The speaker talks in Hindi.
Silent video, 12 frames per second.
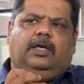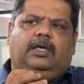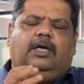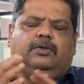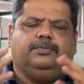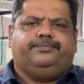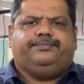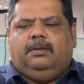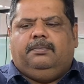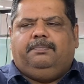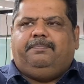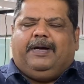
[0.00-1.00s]
नो
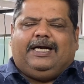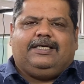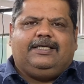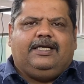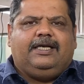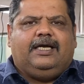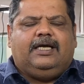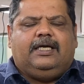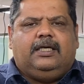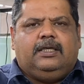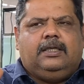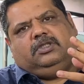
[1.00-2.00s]
बैक्टीरिया
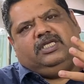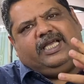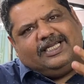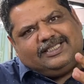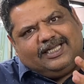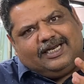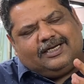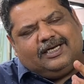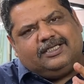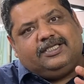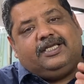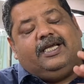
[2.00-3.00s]
कैसे रखना
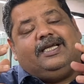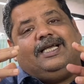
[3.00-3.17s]
चाहिए